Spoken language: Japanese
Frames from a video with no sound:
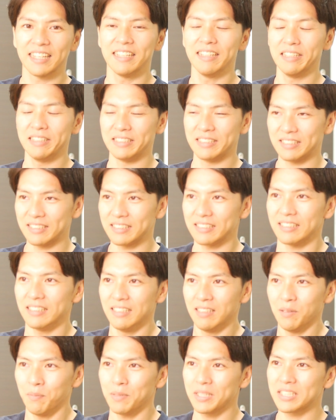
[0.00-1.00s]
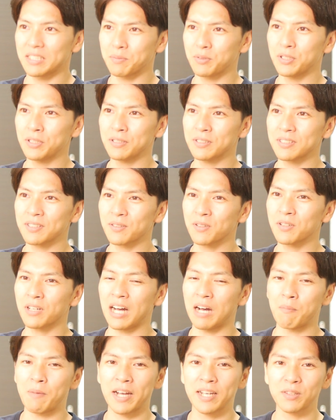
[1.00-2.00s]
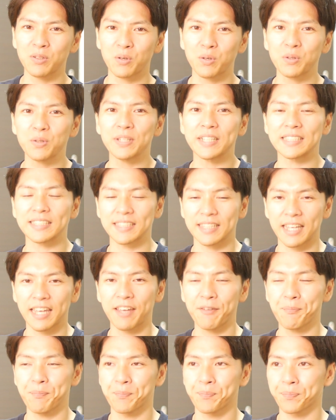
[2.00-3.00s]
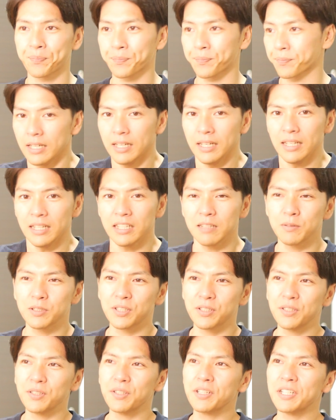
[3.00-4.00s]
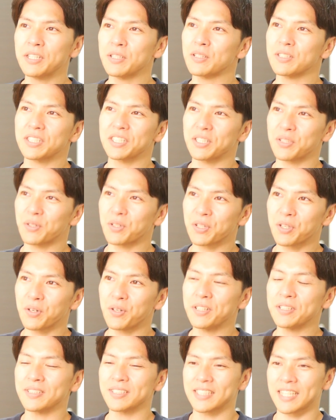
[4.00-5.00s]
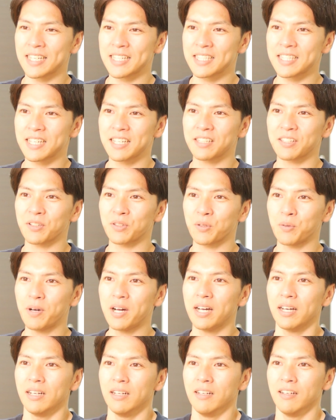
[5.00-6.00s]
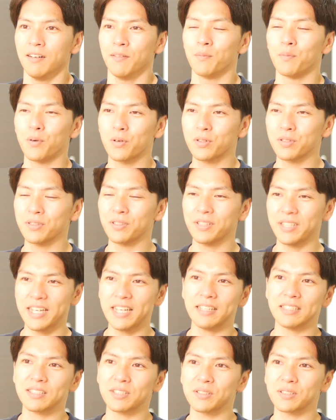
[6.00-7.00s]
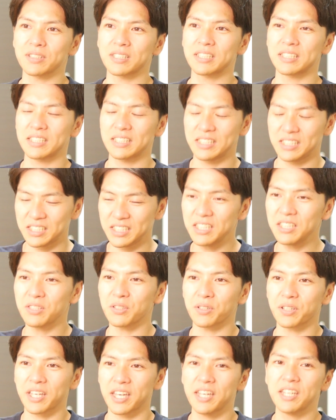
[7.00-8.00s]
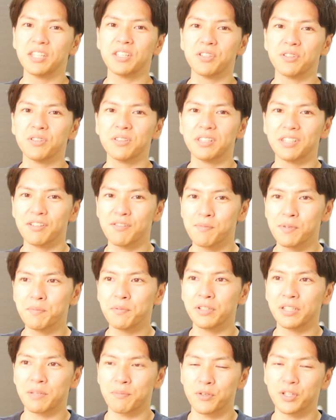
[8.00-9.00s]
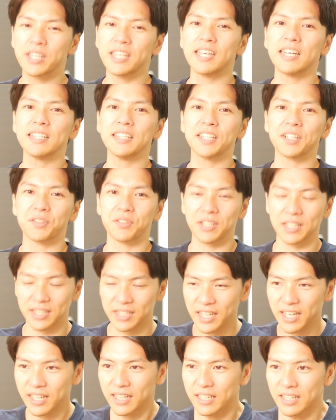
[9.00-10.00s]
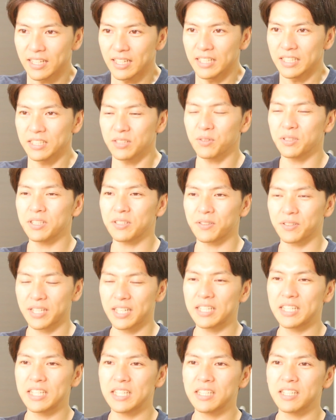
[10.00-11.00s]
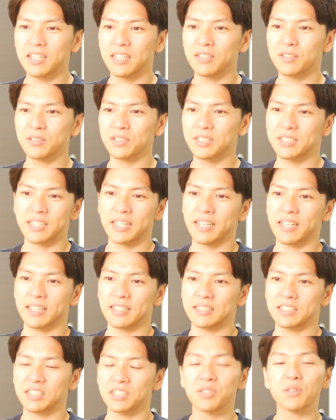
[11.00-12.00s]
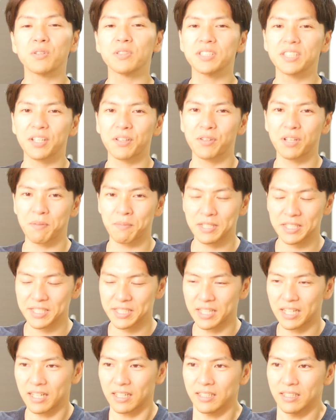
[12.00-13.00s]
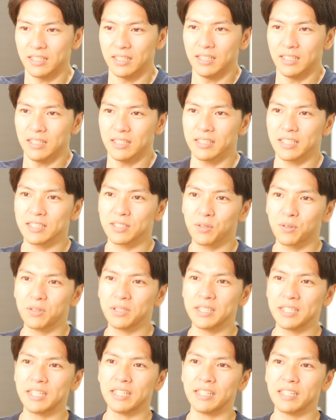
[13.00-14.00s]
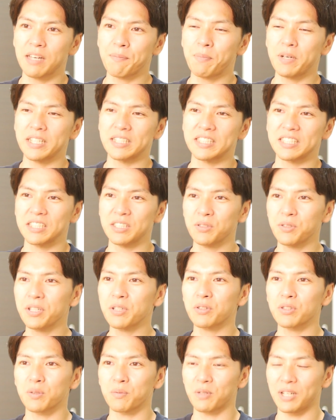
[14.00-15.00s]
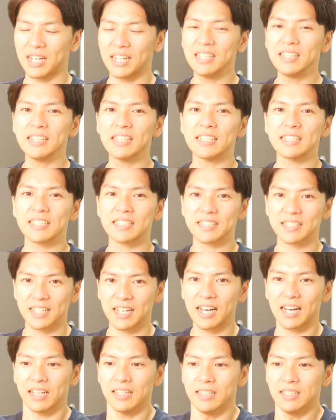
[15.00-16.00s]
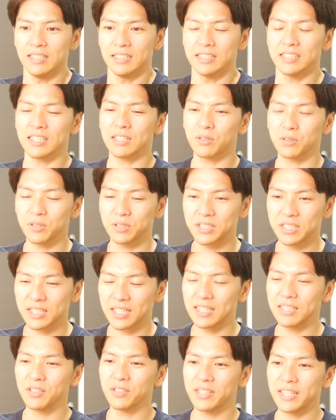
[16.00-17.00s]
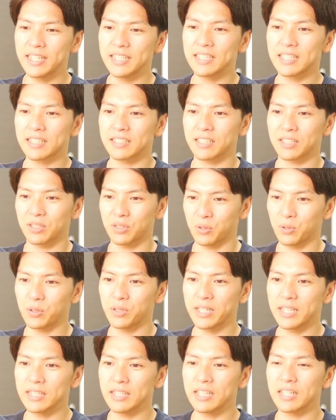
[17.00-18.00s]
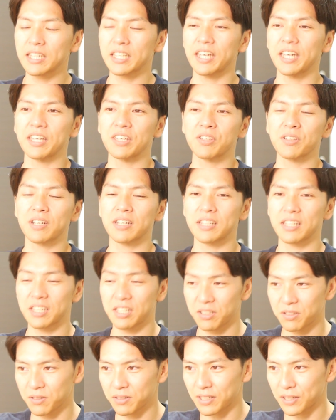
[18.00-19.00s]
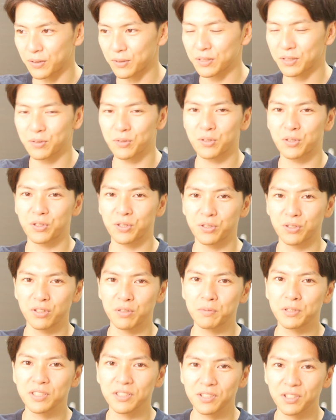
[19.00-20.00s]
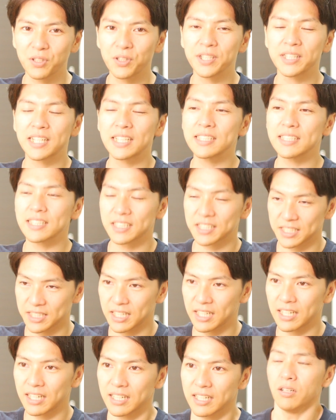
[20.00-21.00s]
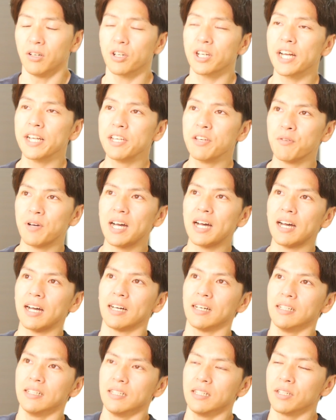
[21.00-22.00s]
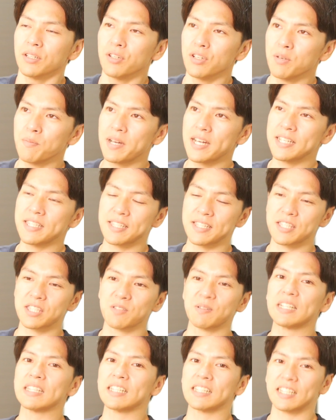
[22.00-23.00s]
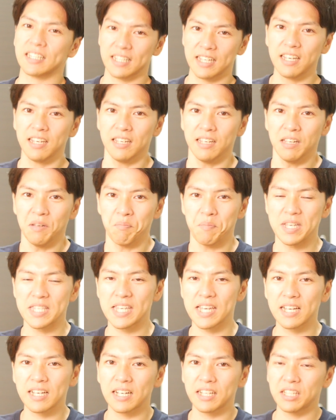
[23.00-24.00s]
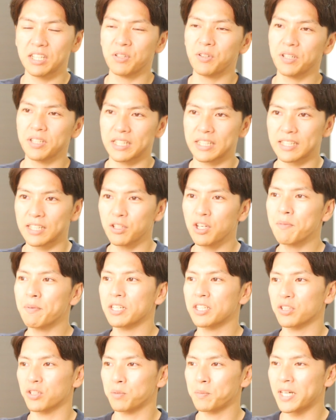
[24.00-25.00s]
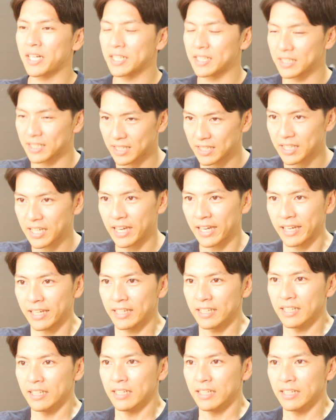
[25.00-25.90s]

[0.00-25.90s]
うん、まあ、自分のすごく甘いところですね。でもその時の指導教員の先生っていうのは、僕のね、そのきちんと研究っていう部分に向き合ってくれて、一人のね、人間として指導してくれました。でそこでね、やっぱりしんどいこともあったんですが、じゃあこの時間のない中でどうやったら研究ができるんだろうっていう工夫もするようになったし、他には車椅子に座っててね、目線が広いんで、例えば人前に出て